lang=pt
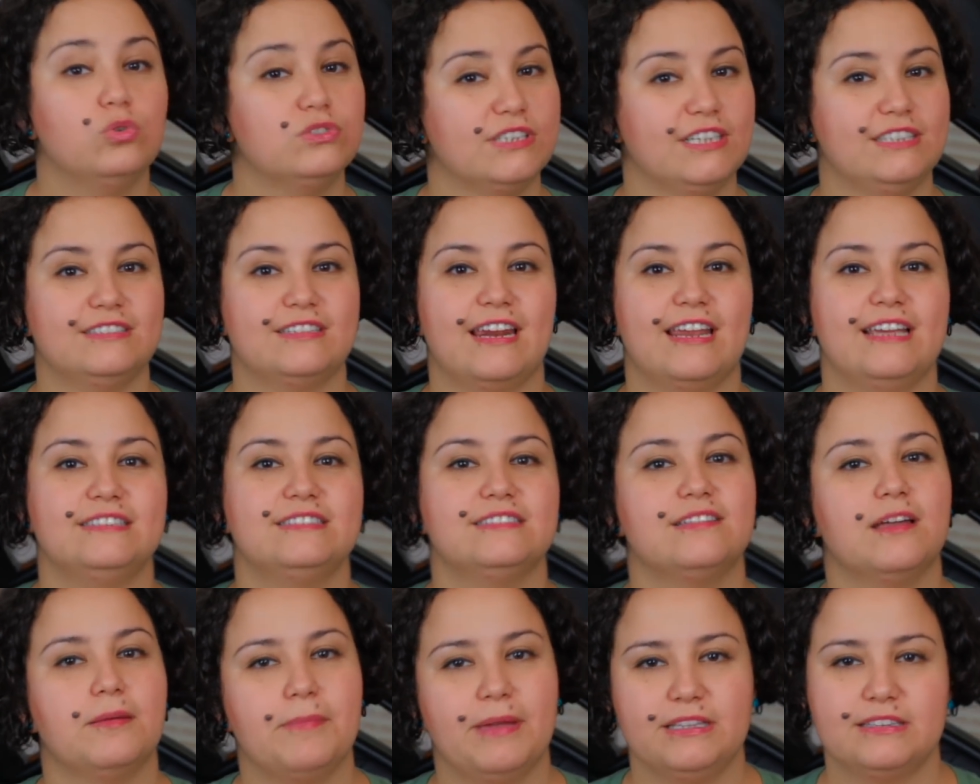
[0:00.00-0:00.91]
O Zen
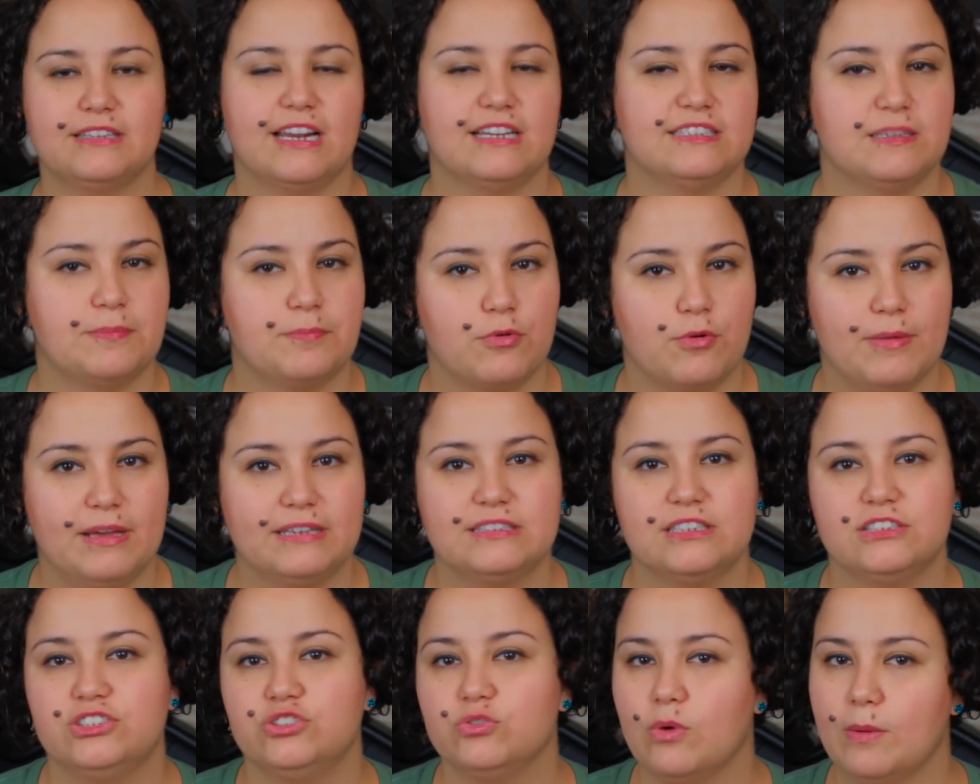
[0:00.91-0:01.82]
3 também traz a
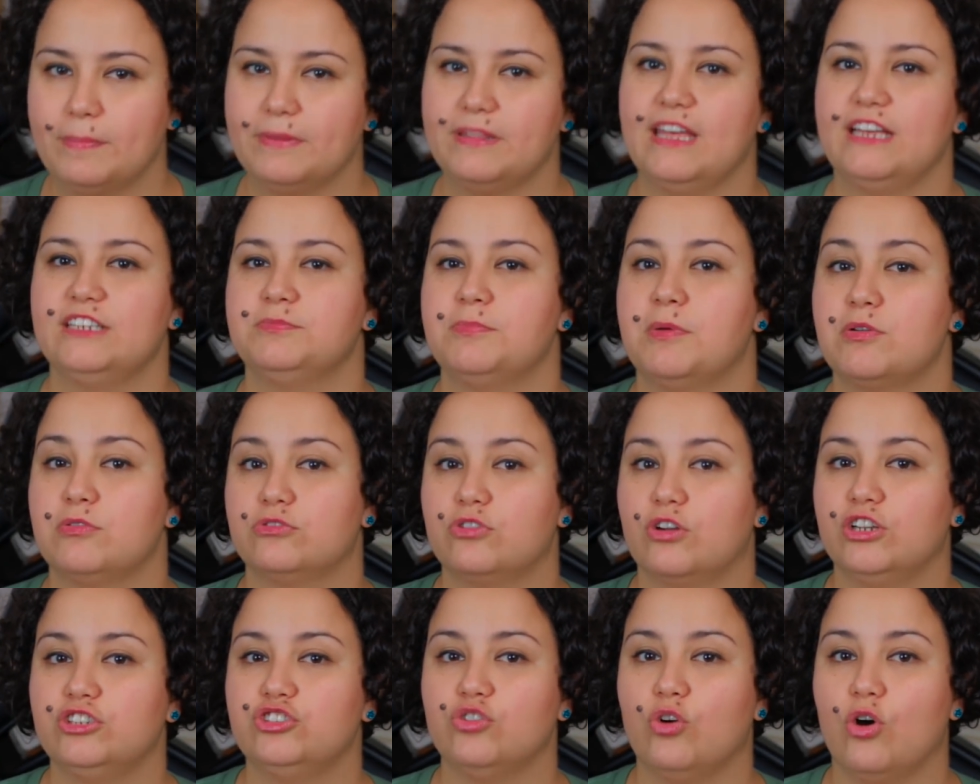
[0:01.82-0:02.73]
promessa de um update para o
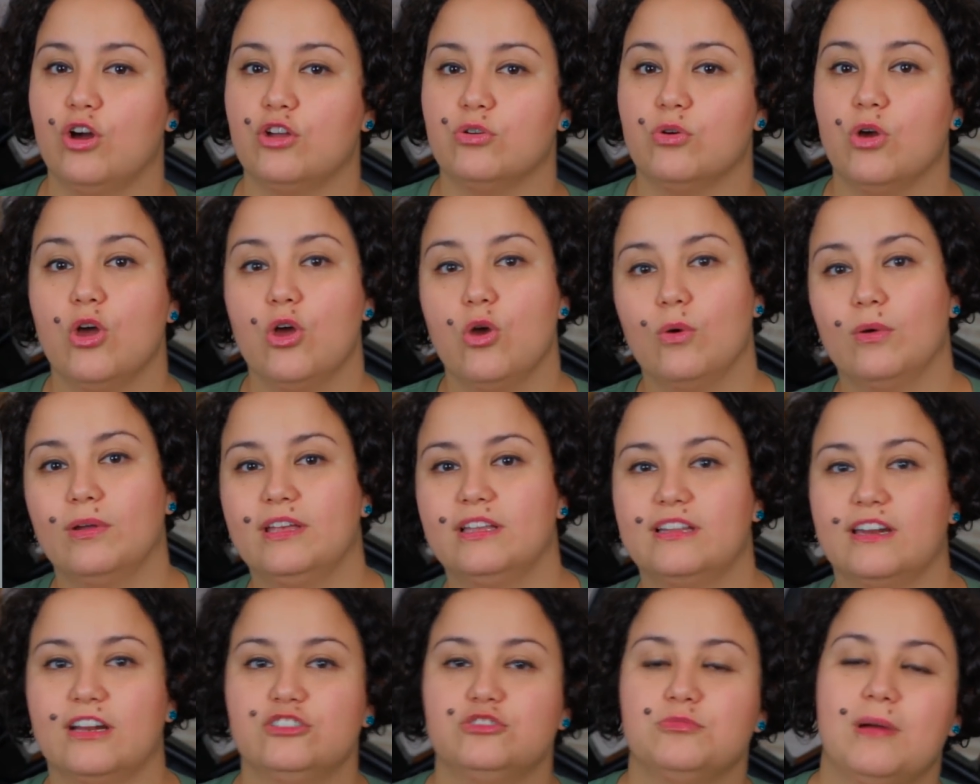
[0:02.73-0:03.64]
Android Oreo, o
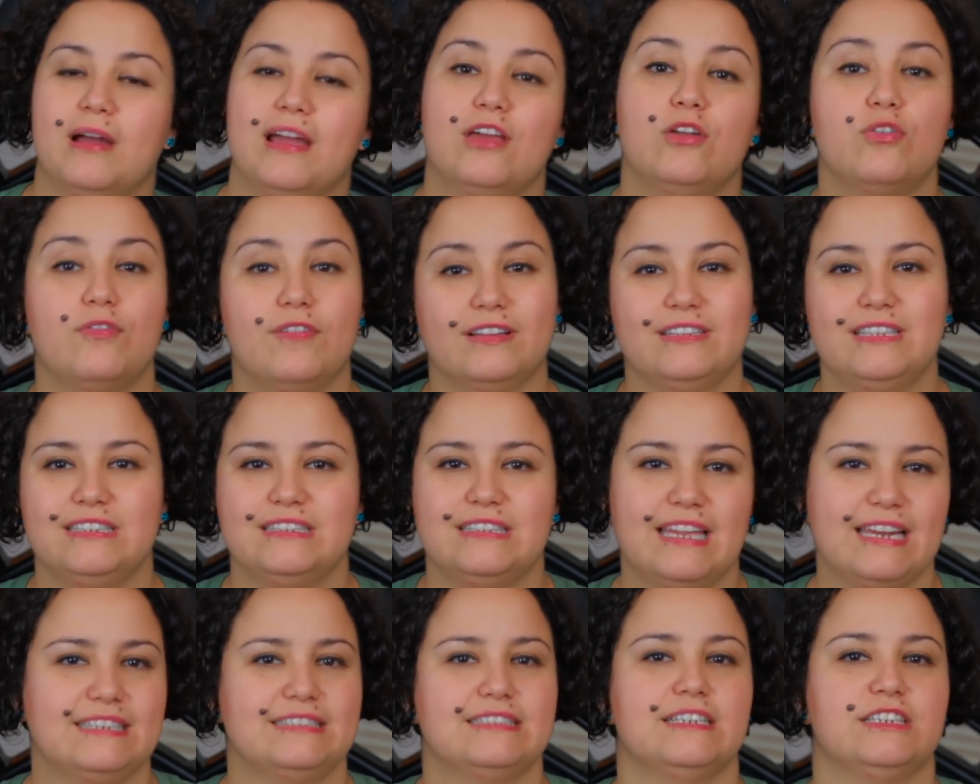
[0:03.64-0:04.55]
que traz uma renovada
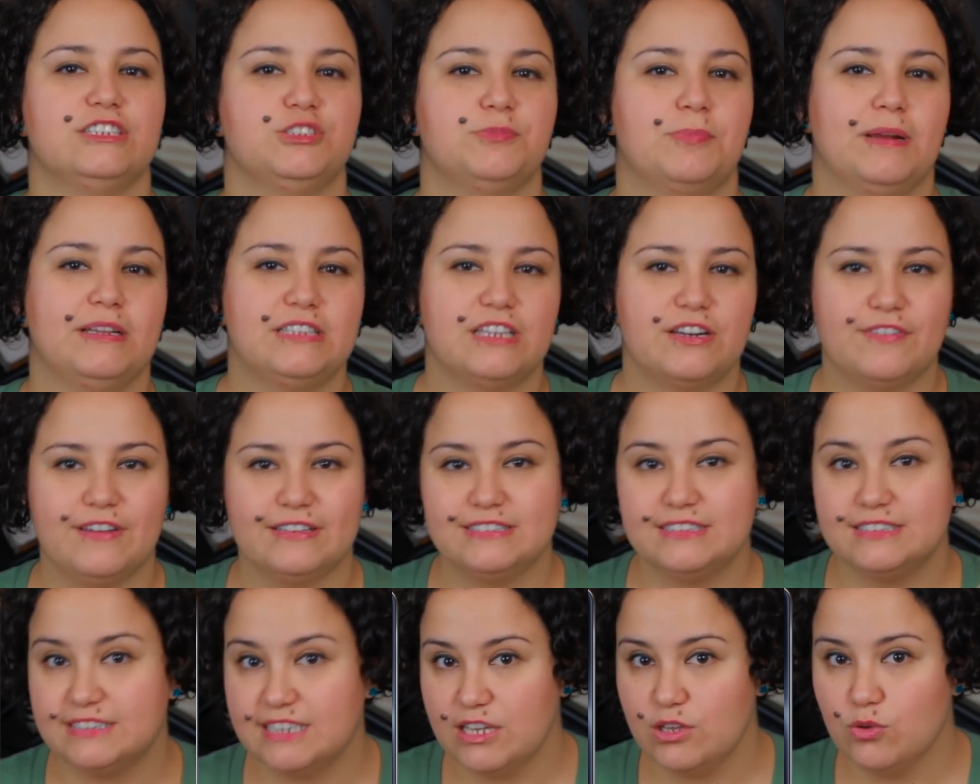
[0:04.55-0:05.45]
interessante para a
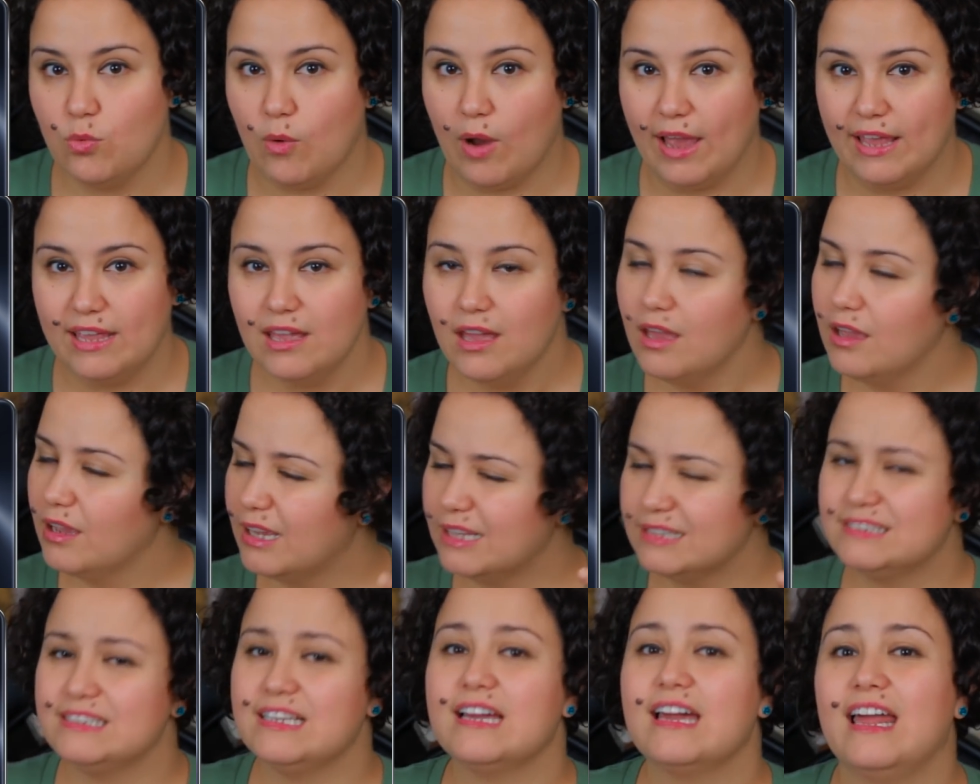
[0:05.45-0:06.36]
interface Zen UI
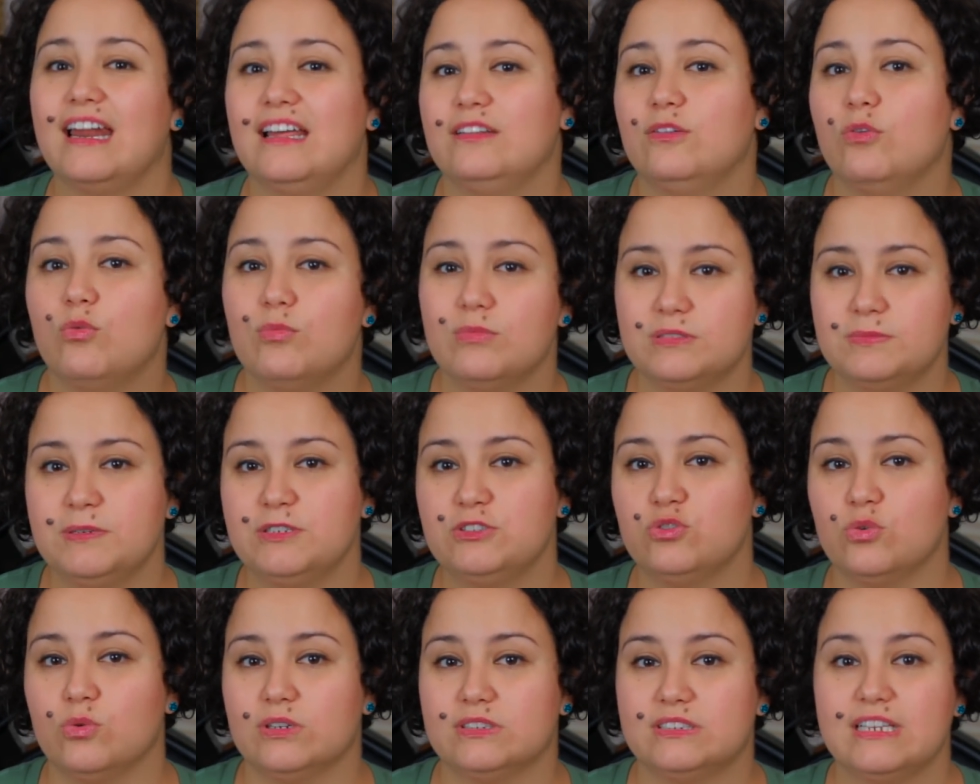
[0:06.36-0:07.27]
que desagrada algumas
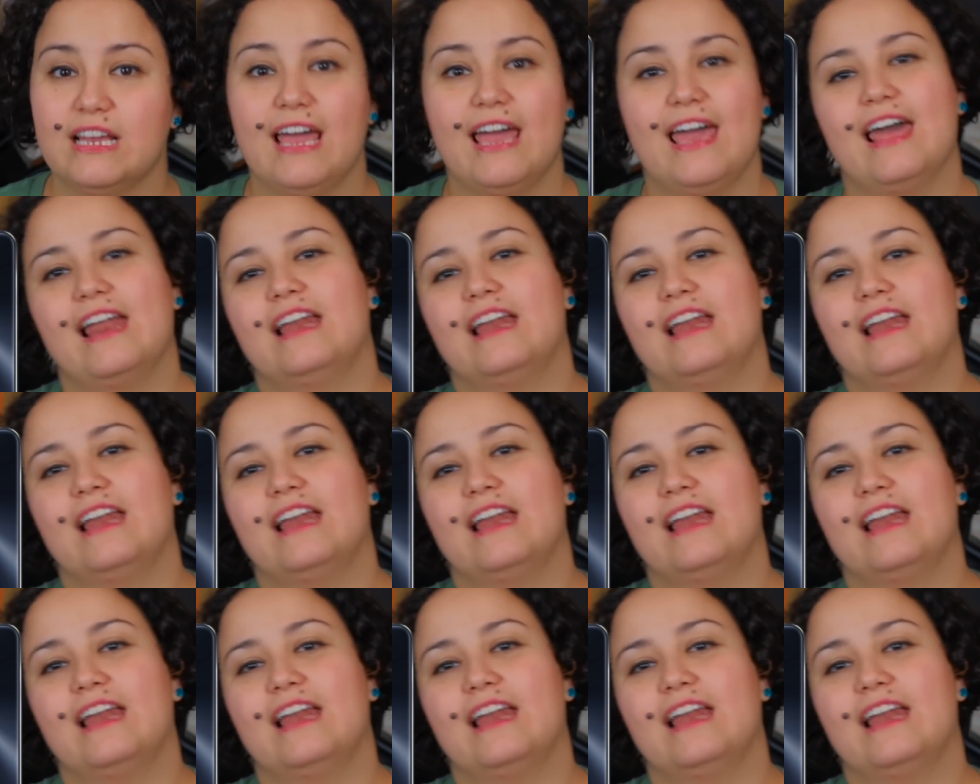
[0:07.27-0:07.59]
pessoas.